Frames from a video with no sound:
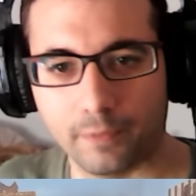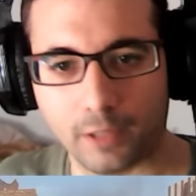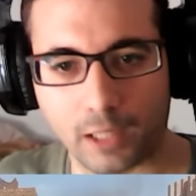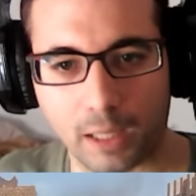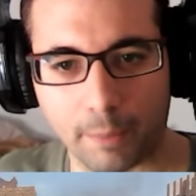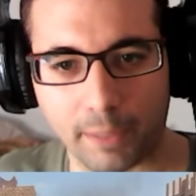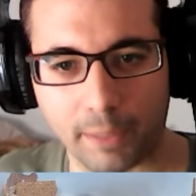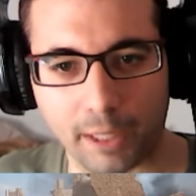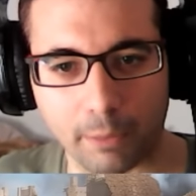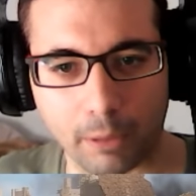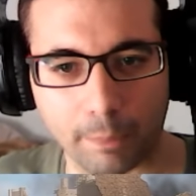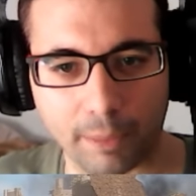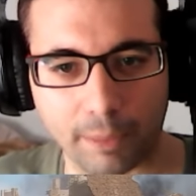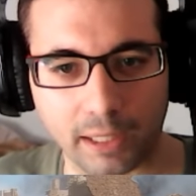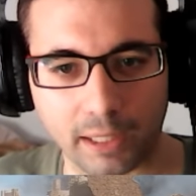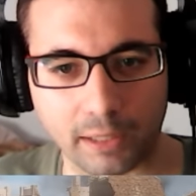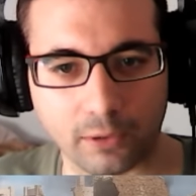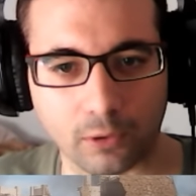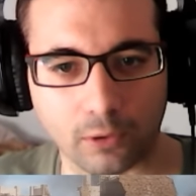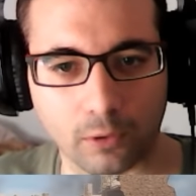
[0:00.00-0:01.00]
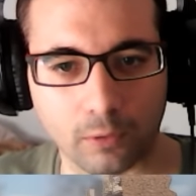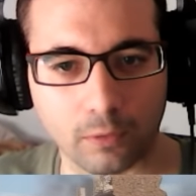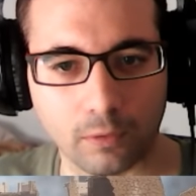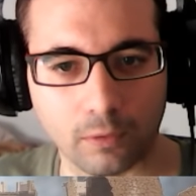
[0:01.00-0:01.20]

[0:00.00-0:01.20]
¡Que me lleva el pagarito?